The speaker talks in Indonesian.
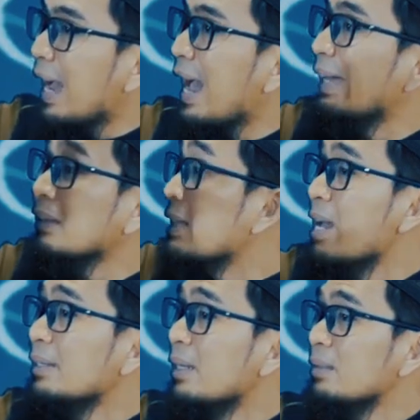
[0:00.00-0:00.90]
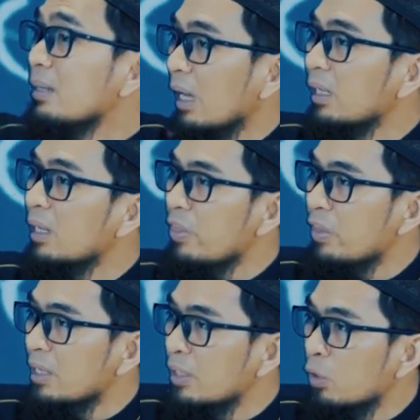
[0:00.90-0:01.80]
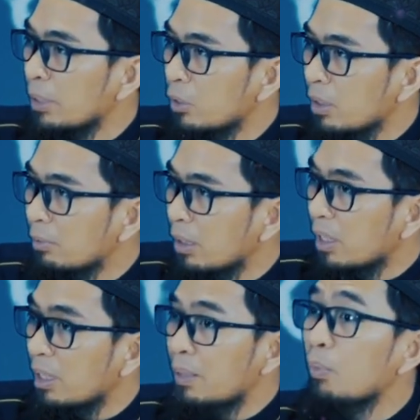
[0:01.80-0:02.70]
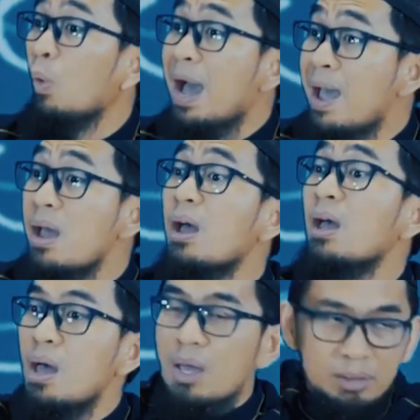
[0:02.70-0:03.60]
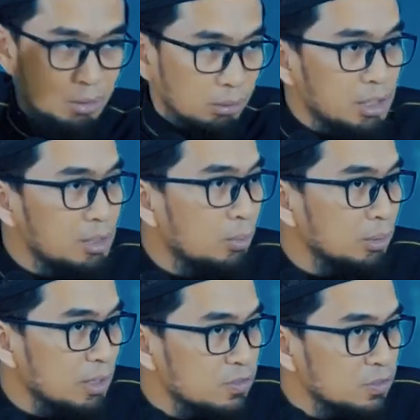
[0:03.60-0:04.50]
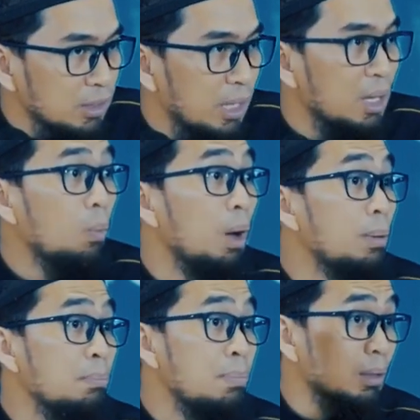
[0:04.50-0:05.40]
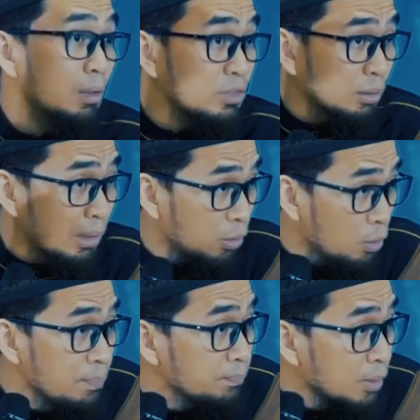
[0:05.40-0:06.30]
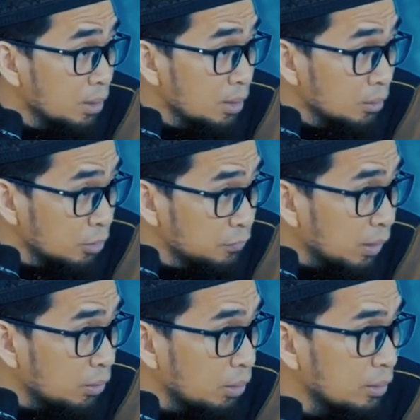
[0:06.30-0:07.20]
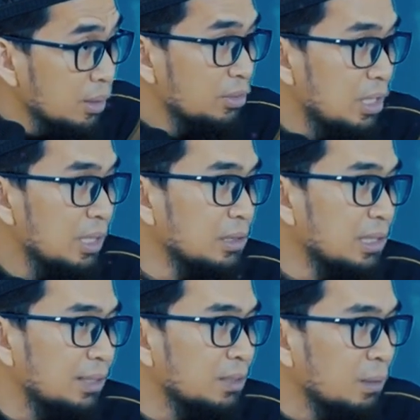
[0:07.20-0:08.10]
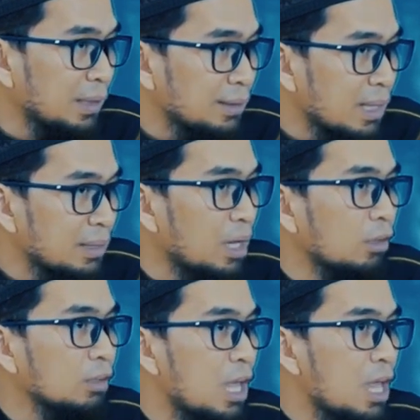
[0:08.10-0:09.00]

Maka ayat tiganya, alladzina yu'minuna bil ghaib wa yuqimuna shalah wa mimma razaqnahum yunfiqan. Jadi ketika Anda berkata, "Ya